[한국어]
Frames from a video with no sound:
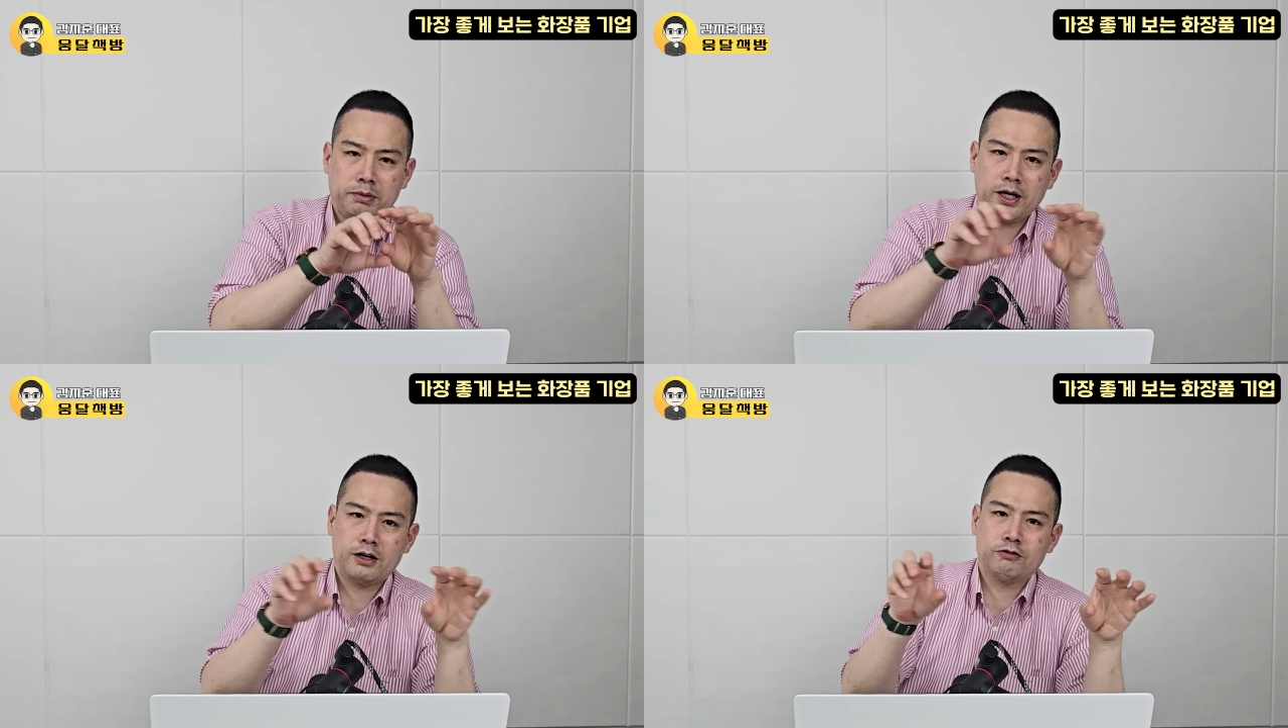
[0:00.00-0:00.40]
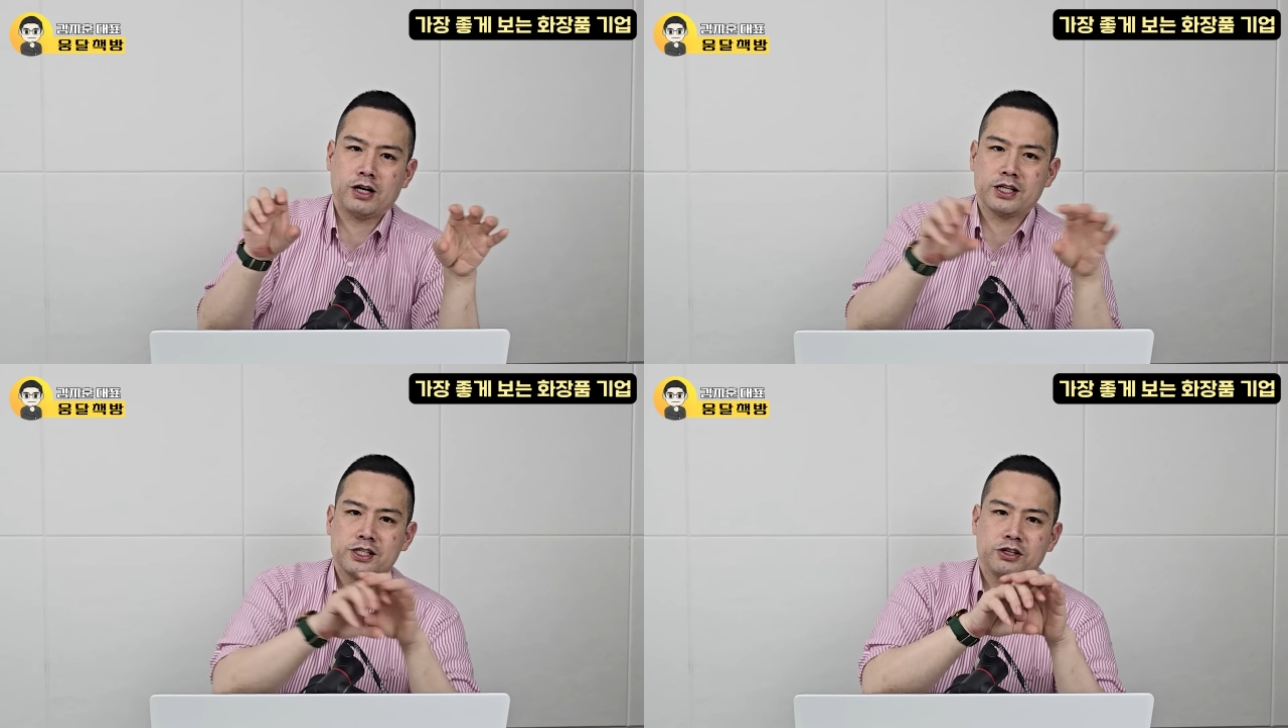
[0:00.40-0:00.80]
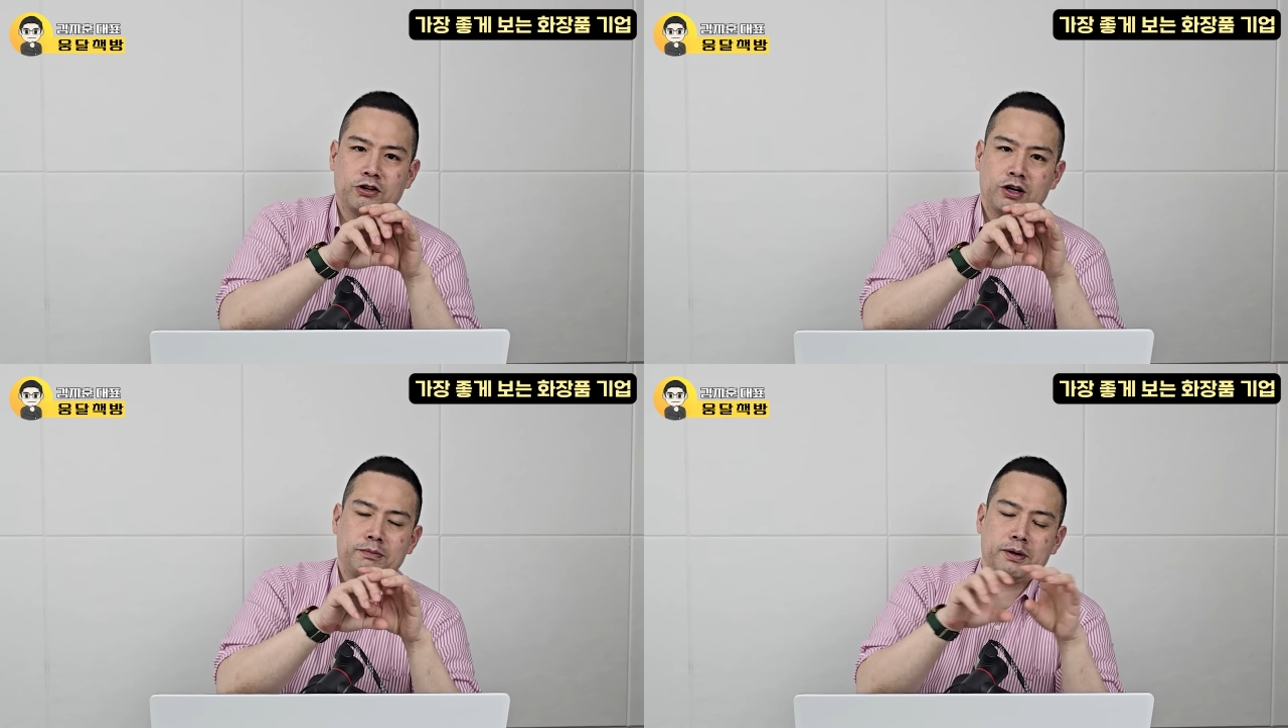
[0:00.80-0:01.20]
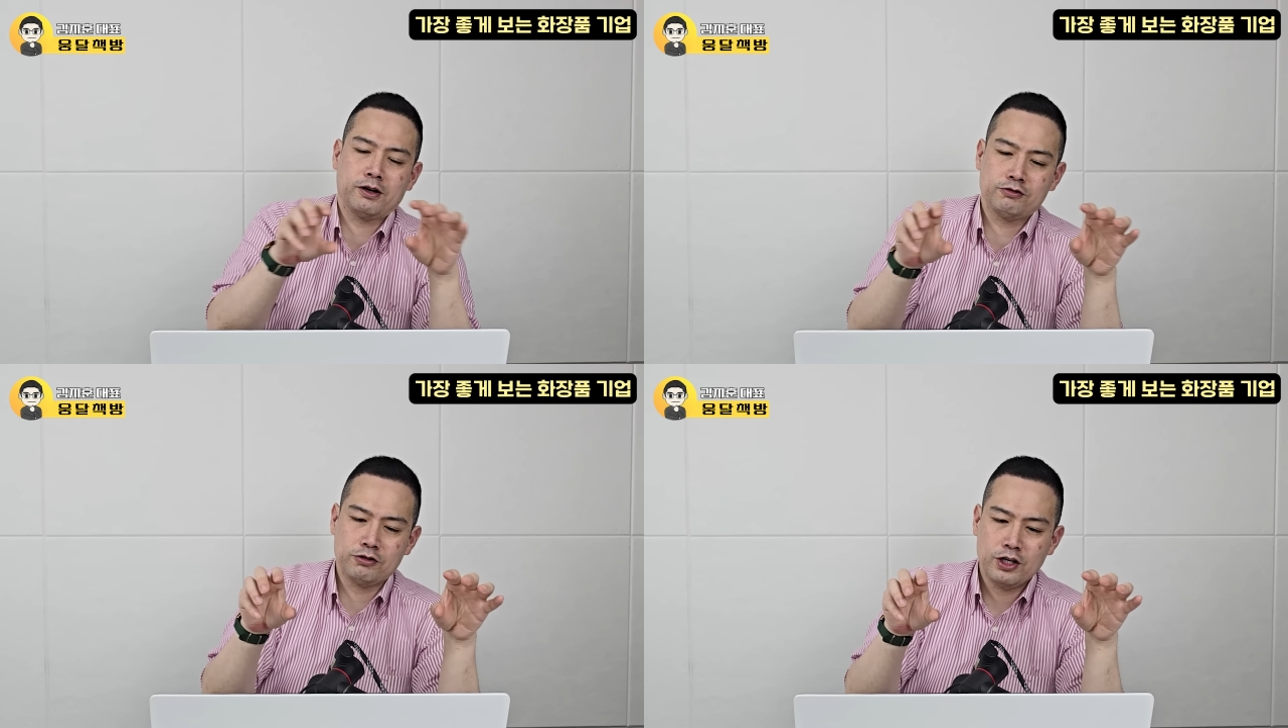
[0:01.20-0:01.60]
팩하고 같이
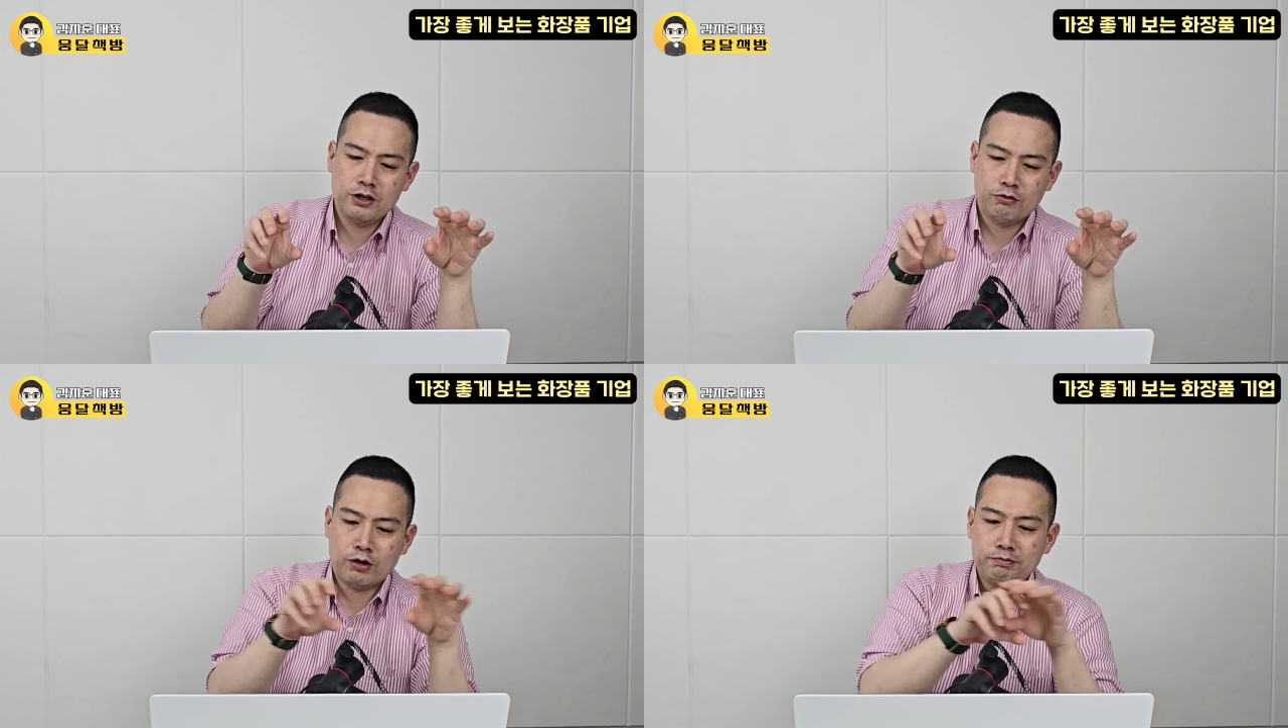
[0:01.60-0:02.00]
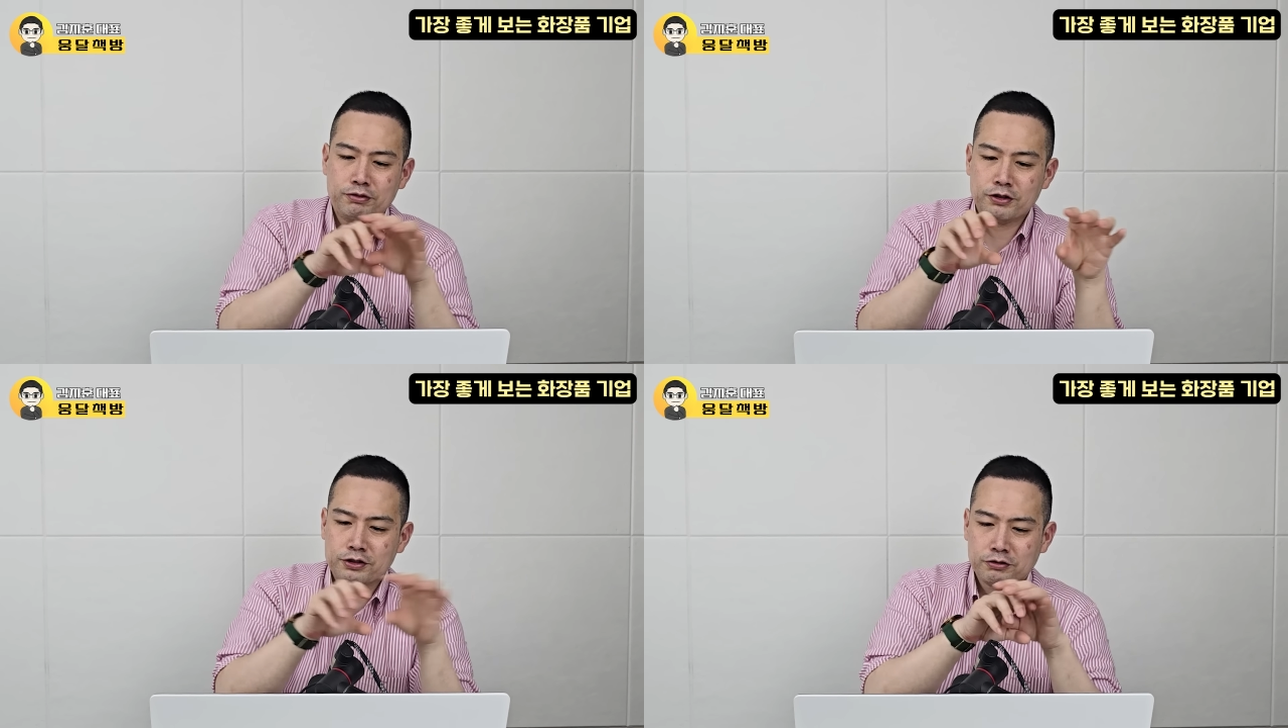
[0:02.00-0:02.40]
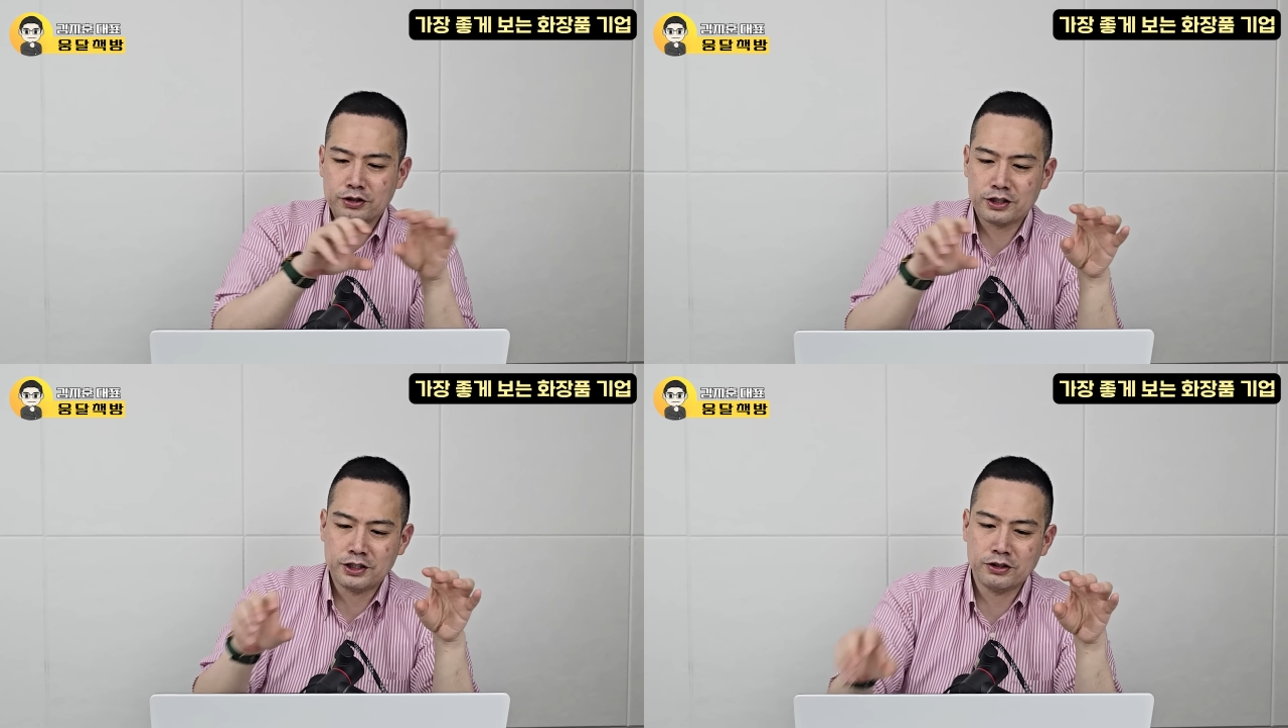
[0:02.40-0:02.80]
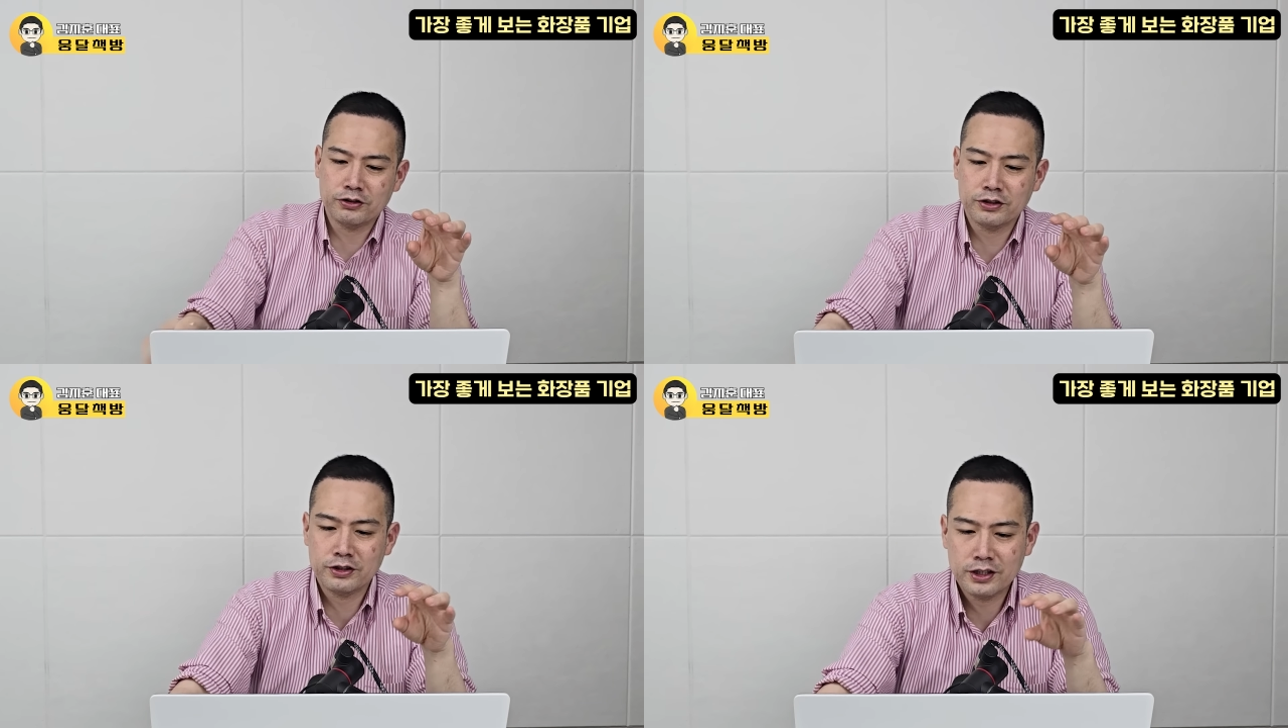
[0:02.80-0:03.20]
결합해가지고 원 플러스 원
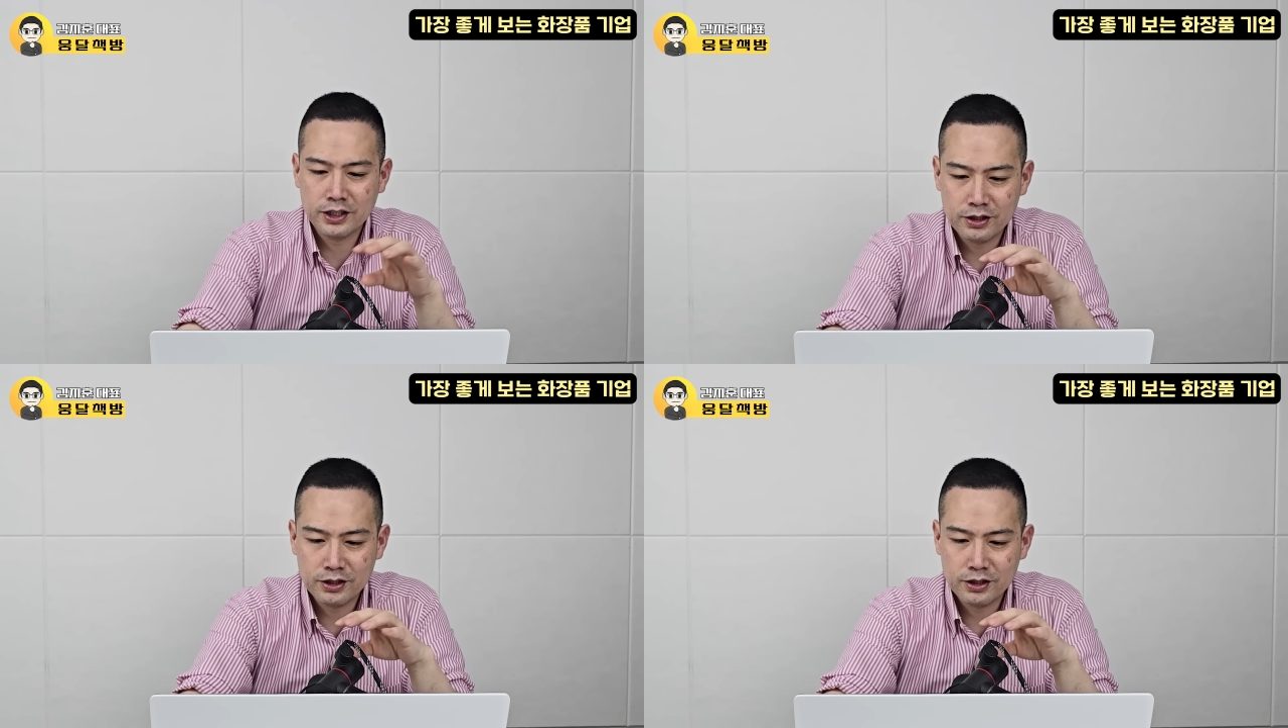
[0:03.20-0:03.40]
그런